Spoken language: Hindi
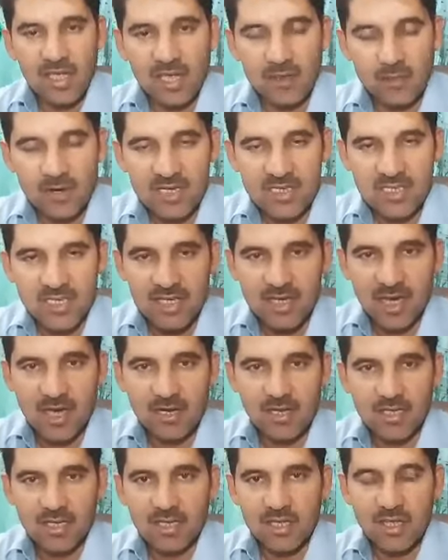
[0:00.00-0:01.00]
एवरेज
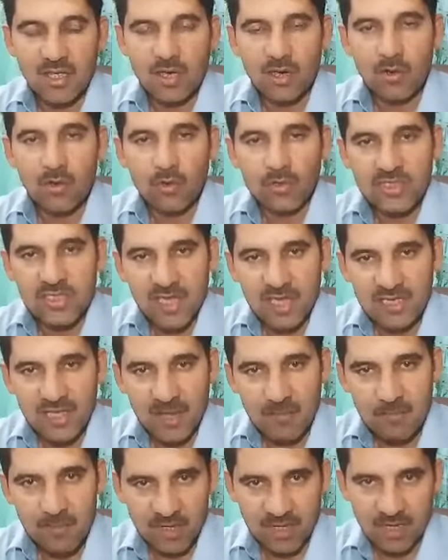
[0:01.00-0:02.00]
निकाले और
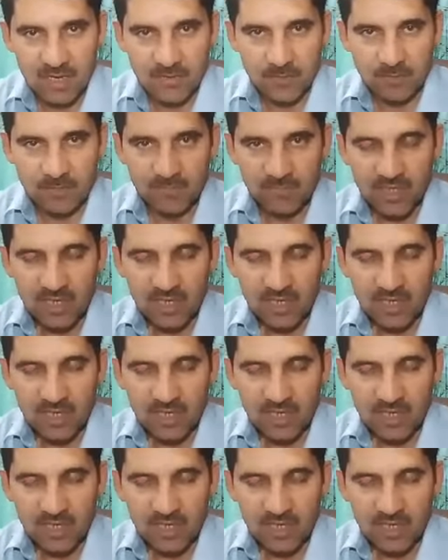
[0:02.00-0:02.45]
ज़्यादा बिके